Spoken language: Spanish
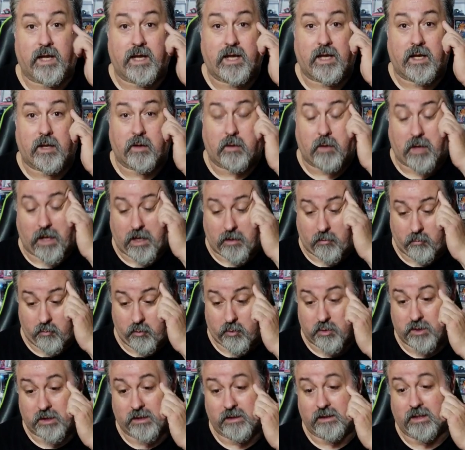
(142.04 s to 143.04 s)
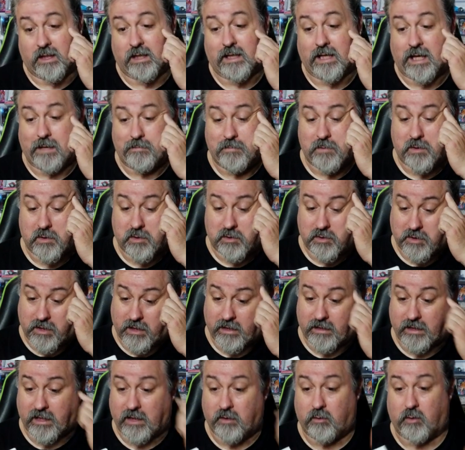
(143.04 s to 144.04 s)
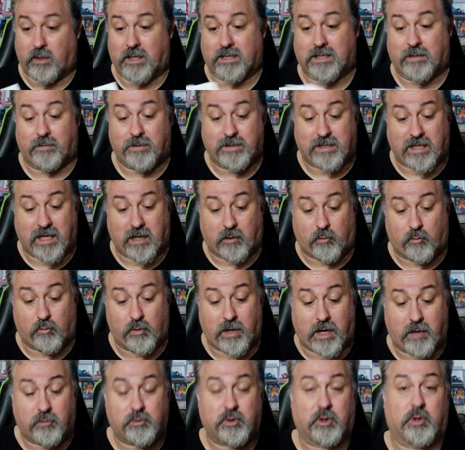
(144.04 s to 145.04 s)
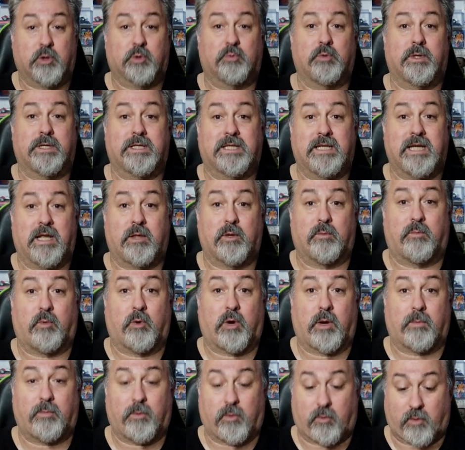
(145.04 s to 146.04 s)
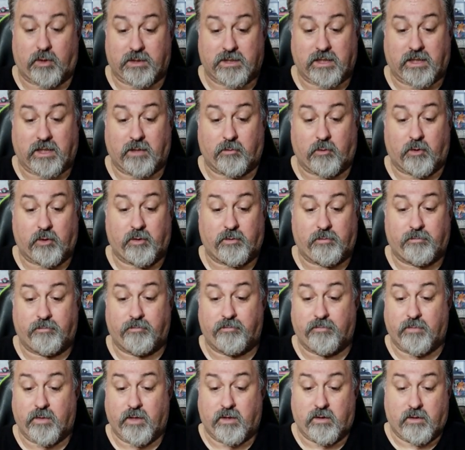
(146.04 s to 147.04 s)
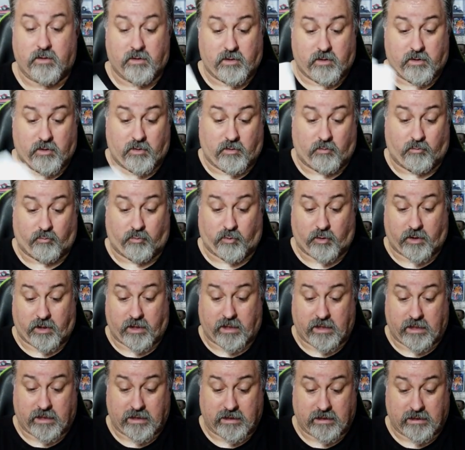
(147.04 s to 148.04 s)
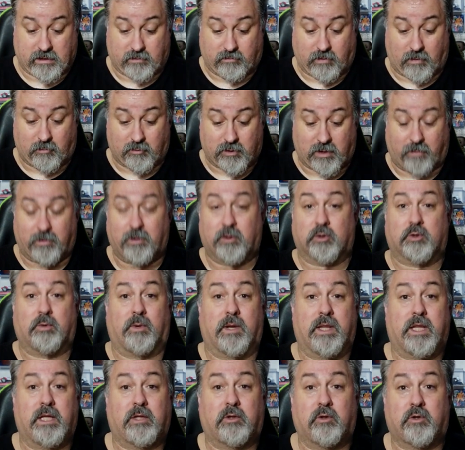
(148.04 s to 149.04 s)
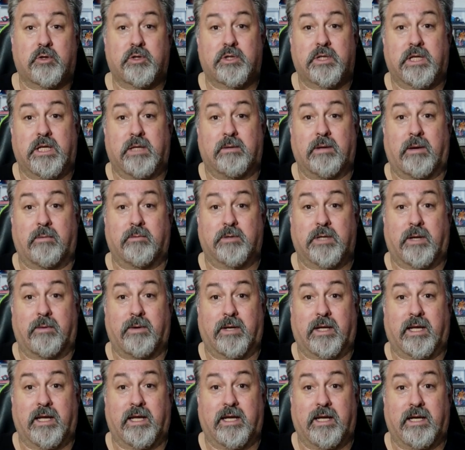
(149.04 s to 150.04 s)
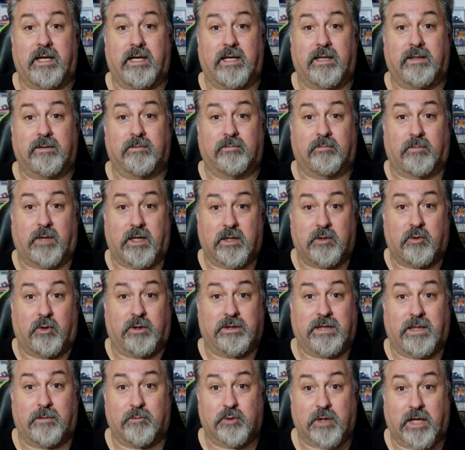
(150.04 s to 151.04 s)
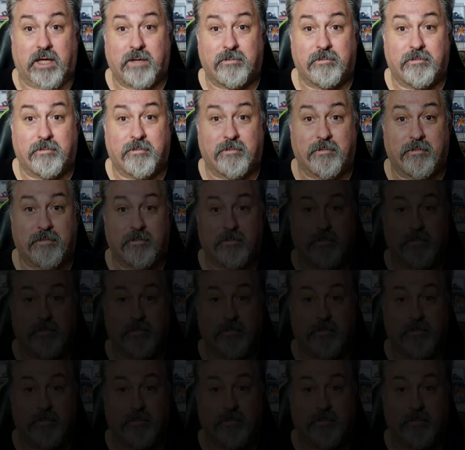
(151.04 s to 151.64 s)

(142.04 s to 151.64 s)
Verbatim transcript: de algunos intercambios que tengo, ya sabéis, ahí acumulados y que os voy enseñando poco a poco. Así que bueno, pues vamos a abrir los sobrecitos y vamos a ver qué, qué es lo que tenemos aquí.